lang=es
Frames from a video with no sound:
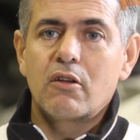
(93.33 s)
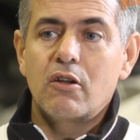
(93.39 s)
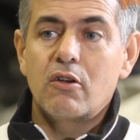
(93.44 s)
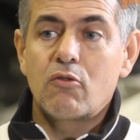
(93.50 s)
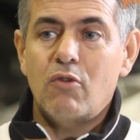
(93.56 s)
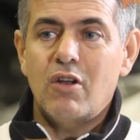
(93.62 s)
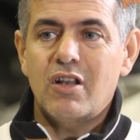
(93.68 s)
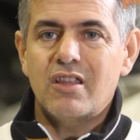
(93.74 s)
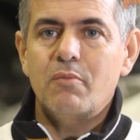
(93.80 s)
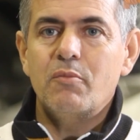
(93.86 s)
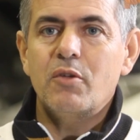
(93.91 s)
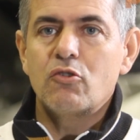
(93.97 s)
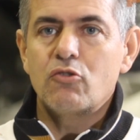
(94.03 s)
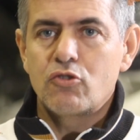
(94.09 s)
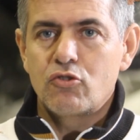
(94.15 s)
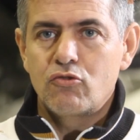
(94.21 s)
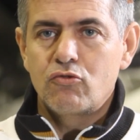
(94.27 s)
en el cual
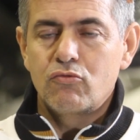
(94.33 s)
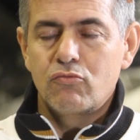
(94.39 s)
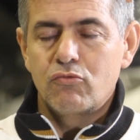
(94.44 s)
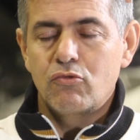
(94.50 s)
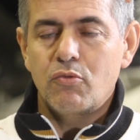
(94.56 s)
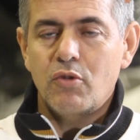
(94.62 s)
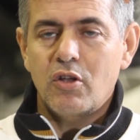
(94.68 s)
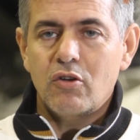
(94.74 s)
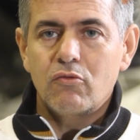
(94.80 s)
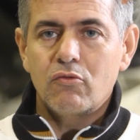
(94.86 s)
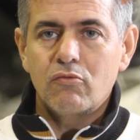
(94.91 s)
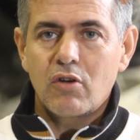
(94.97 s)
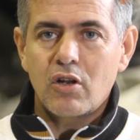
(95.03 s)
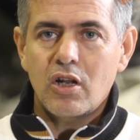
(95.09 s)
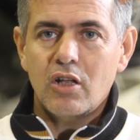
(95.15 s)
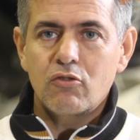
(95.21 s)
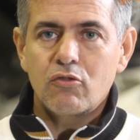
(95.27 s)
también nos tuvieron
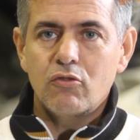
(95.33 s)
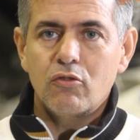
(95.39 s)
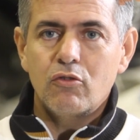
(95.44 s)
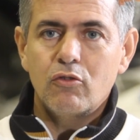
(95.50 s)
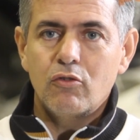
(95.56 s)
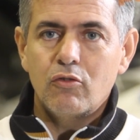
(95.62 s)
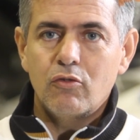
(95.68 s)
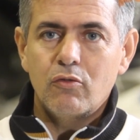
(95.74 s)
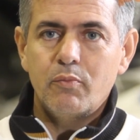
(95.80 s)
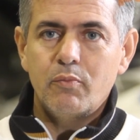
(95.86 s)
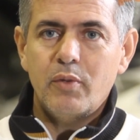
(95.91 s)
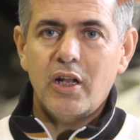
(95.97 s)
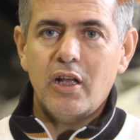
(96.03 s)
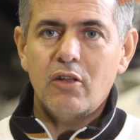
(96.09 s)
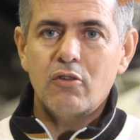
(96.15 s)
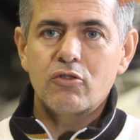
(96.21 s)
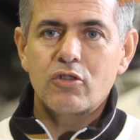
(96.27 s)
un rato
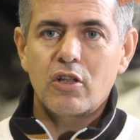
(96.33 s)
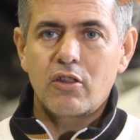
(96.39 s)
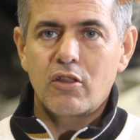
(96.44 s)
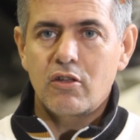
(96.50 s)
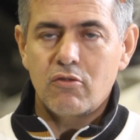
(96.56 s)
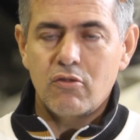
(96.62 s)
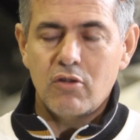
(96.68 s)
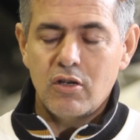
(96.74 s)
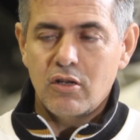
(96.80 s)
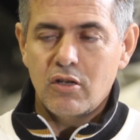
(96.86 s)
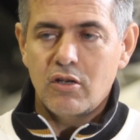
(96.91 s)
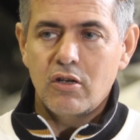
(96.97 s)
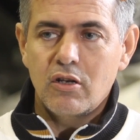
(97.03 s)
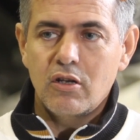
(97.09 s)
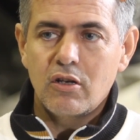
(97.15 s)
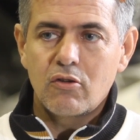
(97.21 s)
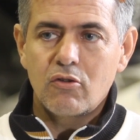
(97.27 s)
parados haciendo
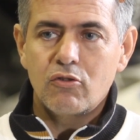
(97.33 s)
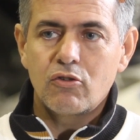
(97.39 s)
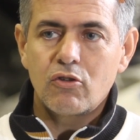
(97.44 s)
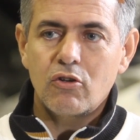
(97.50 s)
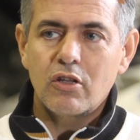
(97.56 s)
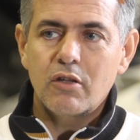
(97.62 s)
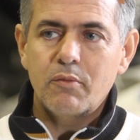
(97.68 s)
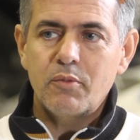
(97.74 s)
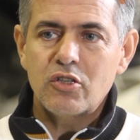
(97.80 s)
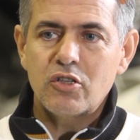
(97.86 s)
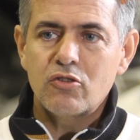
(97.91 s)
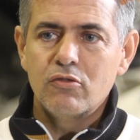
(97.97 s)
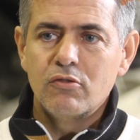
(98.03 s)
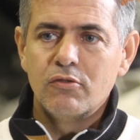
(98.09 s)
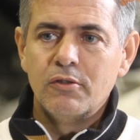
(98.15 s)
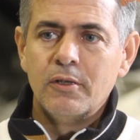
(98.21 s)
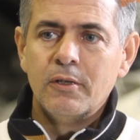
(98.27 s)
el, control de
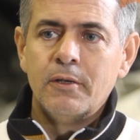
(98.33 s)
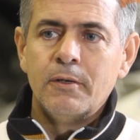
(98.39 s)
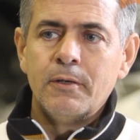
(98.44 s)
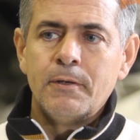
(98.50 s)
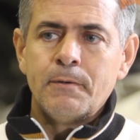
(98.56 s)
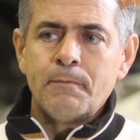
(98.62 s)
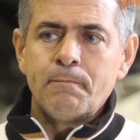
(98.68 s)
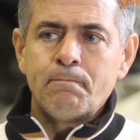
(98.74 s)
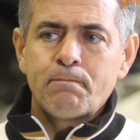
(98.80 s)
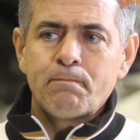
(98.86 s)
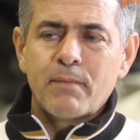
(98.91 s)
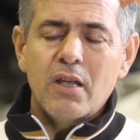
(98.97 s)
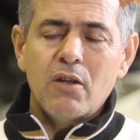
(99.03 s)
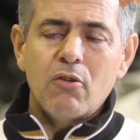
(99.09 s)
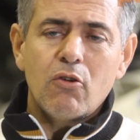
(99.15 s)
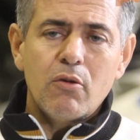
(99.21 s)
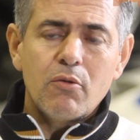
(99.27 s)
peso
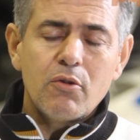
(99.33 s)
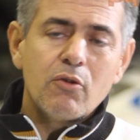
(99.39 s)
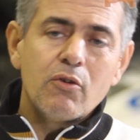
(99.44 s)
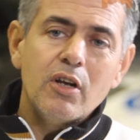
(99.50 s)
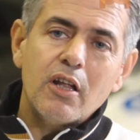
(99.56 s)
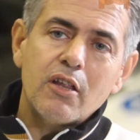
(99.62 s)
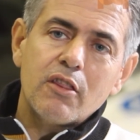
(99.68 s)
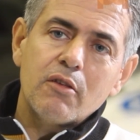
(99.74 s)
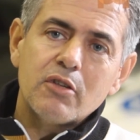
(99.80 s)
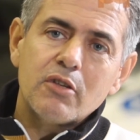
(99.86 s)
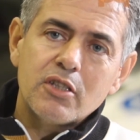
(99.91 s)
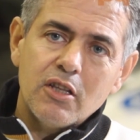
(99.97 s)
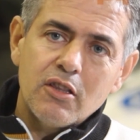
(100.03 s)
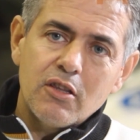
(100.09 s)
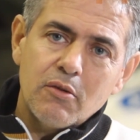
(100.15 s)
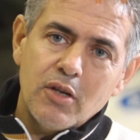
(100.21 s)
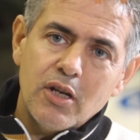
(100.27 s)
y luego había un enlace
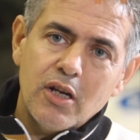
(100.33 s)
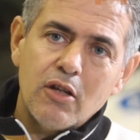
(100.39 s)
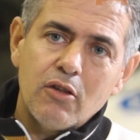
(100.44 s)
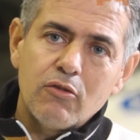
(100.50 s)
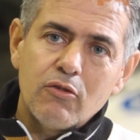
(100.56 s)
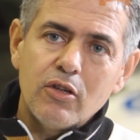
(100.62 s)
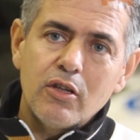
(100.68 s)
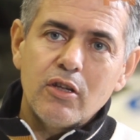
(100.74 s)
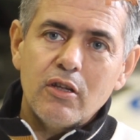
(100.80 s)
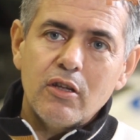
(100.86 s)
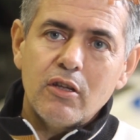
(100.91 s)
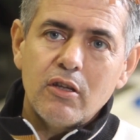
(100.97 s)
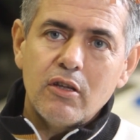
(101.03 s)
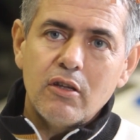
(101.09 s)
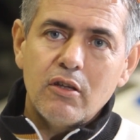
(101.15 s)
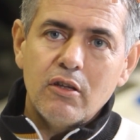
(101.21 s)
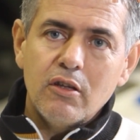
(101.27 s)
bastante virado
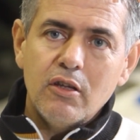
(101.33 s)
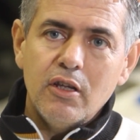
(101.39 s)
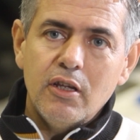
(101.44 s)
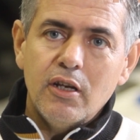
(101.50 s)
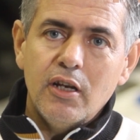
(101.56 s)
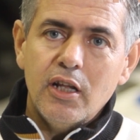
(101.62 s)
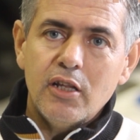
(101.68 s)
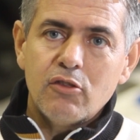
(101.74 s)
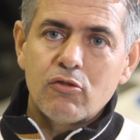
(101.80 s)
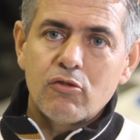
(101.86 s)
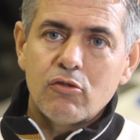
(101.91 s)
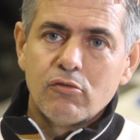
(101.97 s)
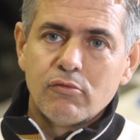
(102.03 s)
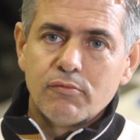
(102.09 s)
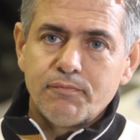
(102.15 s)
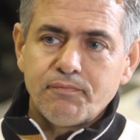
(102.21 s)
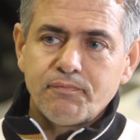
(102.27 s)
y,
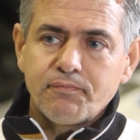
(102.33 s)
lento